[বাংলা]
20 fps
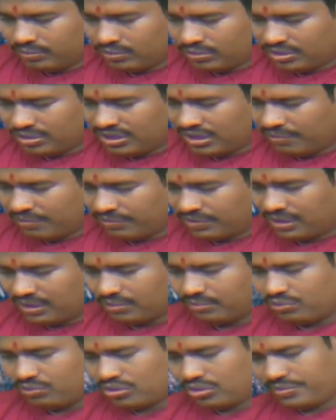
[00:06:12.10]
জামতারা
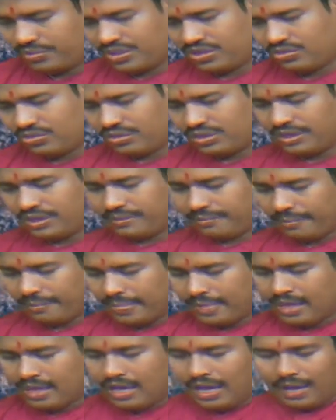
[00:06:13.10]
বুঝতে পেরেছি ওকে
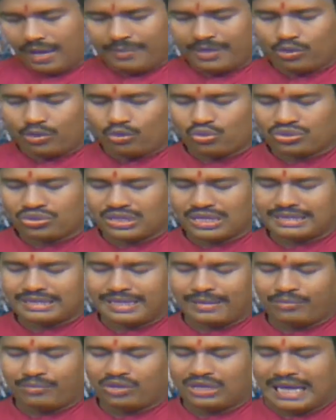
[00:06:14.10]
আমার অনুষ্ঠান
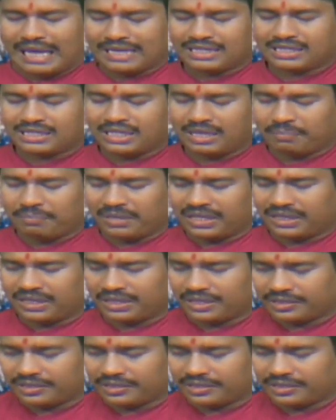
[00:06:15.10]
কেমন লাগছে আপনাদের